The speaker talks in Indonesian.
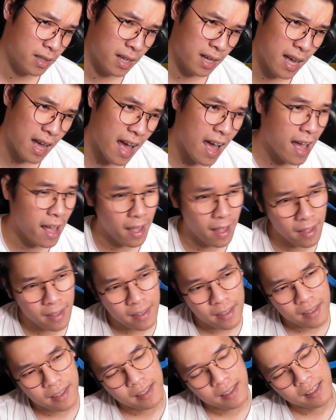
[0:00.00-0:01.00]
Ah,
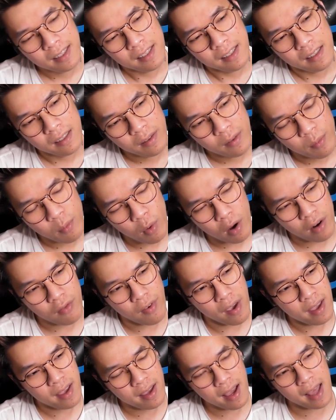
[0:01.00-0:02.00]
bukan
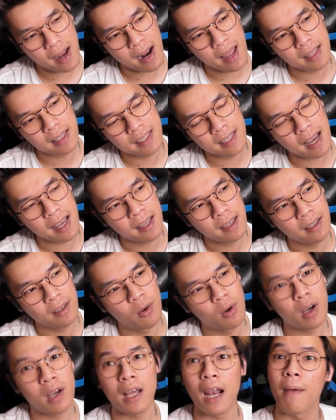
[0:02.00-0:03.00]
Vega, Ranjay.
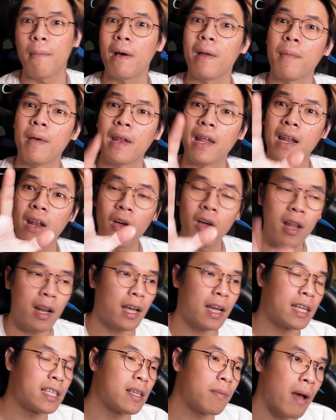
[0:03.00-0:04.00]
gue kelamaan main LOL
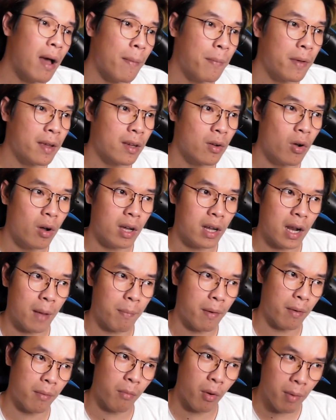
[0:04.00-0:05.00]
guys ya maaf ya gue
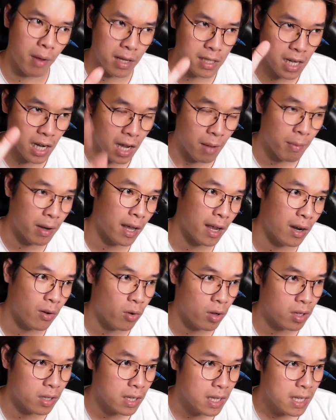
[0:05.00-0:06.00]
kenapa Mobile Legends ngamen karena
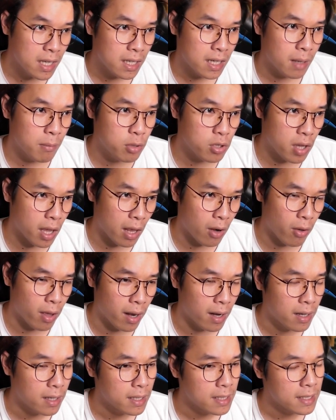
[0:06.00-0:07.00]
gue lebih suka LOL